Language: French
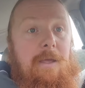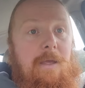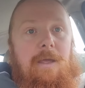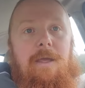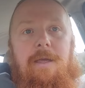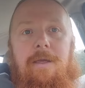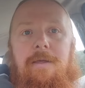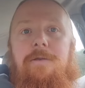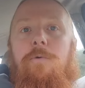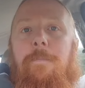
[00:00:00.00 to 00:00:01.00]

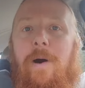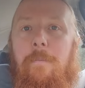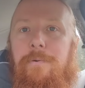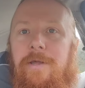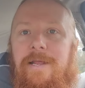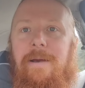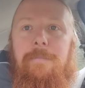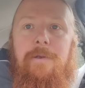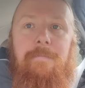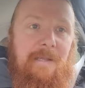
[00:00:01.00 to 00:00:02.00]
et ils n'ont pas employé la
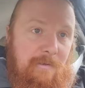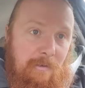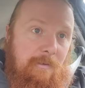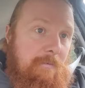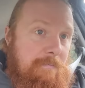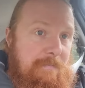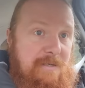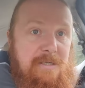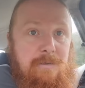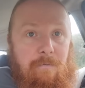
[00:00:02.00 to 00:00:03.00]
bonne méthode.
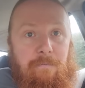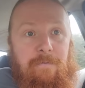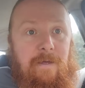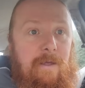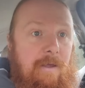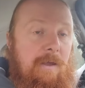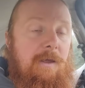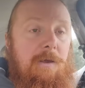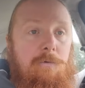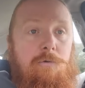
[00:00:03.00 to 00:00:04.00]
Ils se sont
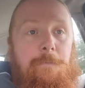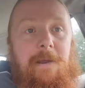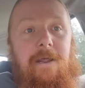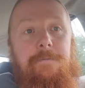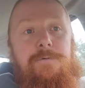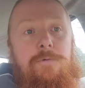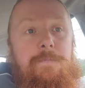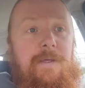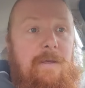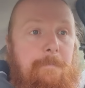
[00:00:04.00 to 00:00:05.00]
fait couper l'herbe sous
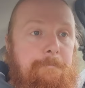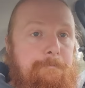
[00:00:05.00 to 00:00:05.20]
le pied.